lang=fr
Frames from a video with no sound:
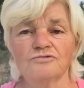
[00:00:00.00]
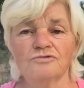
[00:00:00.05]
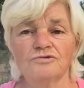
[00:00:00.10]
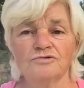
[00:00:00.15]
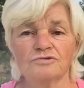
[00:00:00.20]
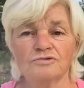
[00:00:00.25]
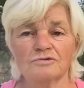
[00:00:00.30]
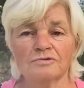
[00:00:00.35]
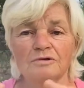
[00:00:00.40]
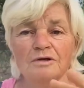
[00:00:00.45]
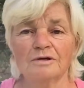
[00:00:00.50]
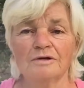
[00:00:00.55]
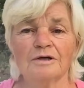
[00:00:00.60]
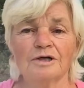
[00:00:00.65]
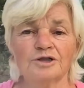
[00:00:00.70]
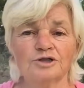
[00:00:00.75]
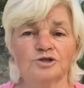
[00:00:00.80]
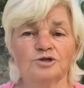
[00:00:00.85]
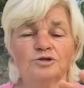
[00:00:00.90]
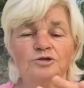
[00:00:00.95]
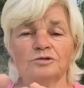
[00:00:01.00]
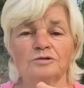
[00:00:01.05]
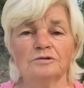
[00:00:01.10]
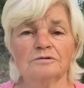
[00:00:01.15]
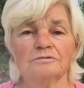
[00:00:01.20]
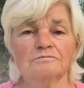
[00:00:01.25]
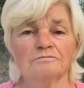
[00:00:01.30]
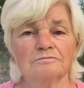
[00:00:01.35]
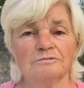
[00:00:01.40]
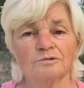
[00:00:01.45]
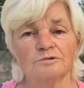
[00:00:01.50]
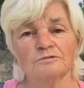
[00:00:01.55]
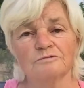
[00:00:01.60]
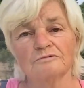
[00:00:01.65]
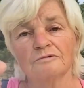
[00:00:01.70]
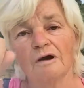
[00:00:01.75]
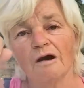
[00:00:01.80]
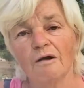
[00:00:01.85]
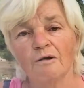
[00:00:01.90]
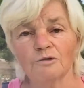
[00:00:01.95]
de la largeur,
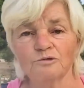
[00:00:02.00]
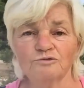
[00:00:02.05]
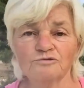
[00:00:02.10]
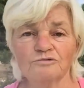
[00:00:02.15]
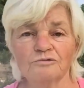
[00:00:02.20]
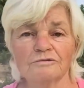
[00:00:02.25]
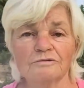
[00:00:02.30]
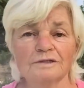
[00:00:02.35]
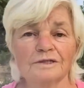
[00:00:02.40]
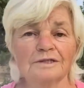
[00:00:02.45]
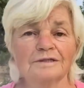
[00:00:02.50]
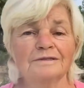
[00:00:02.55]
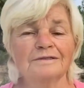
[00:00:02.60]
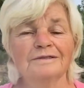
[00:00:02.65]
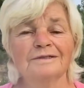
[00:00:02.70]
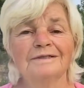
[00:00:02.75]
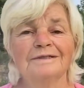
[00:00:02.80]
vous la retourner.